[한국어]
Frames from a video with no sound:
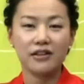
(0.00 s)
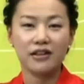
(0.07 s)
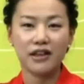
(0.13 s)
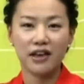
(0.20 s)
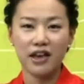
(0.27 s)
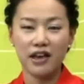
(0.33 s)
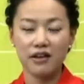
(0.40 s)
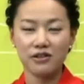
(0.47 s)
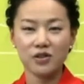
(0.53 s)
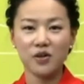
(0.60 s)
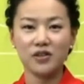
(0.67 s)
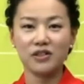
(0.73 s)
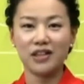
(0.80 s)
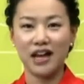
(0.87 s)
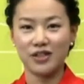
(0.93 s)
예,
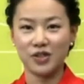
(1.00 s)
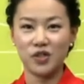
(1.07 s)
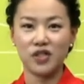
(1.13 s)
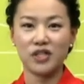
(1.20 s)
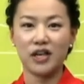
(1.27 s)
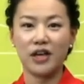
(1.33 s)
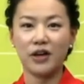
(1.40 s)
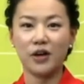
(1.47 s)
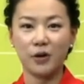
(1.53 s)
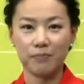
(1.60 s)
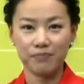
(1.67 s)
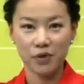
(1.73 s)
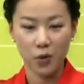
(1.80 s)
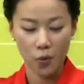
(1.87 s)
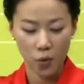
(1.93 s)
서른다섯이에요
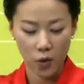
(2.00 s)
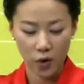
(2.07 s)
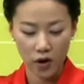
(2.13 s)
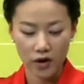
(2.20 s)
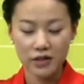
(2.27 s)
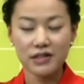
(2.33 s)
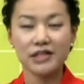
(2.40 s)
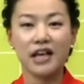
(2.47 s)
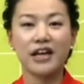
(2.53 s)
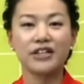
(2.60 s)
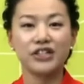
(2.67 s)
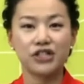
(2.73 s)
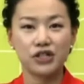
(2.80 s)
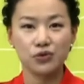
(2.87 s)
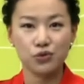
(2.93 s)

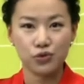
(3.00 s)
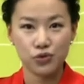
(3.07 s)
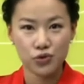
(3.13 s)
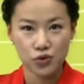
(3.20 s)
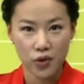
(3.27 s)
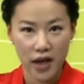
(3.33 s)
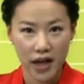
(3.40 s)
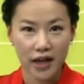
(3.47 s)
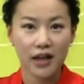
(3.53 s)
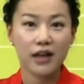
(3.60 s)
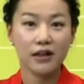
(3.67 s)
我35岁.